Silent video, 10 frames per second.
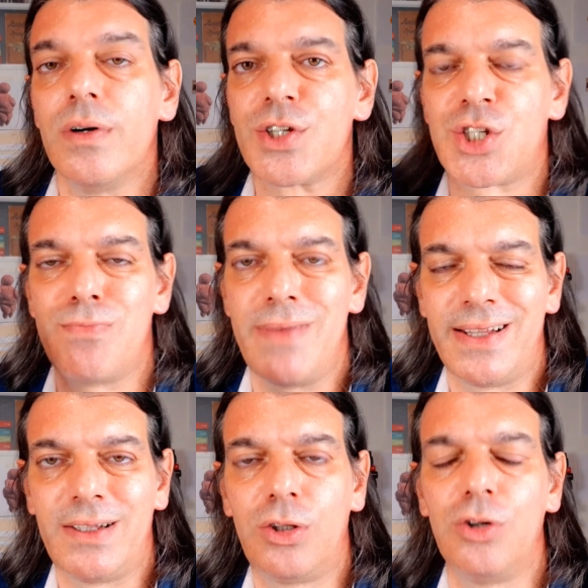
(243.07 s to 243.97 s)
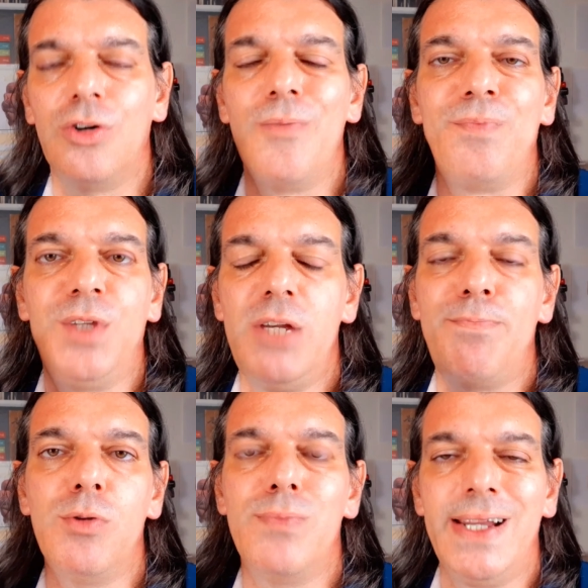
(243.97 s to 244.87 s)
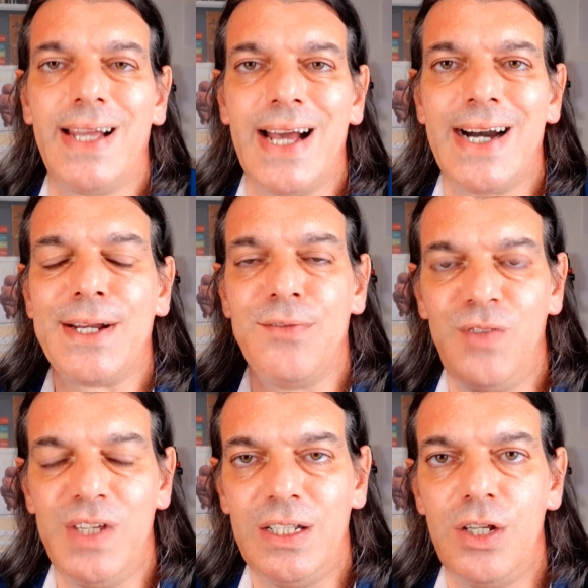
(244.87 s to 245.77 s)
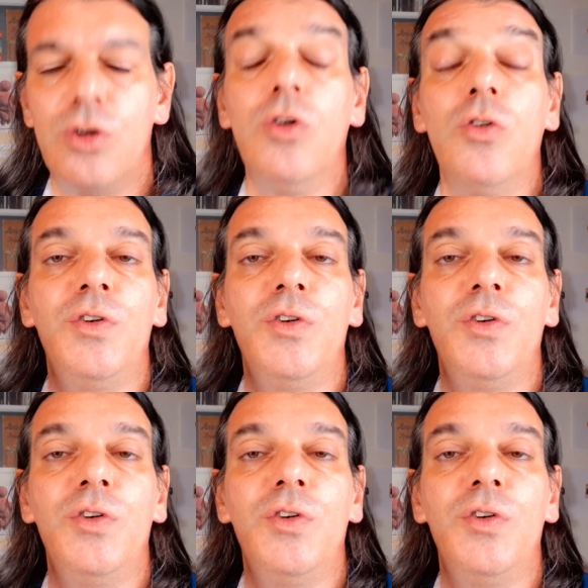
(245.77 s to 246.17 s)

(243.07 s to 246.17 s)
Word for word: smetto di pubblicare video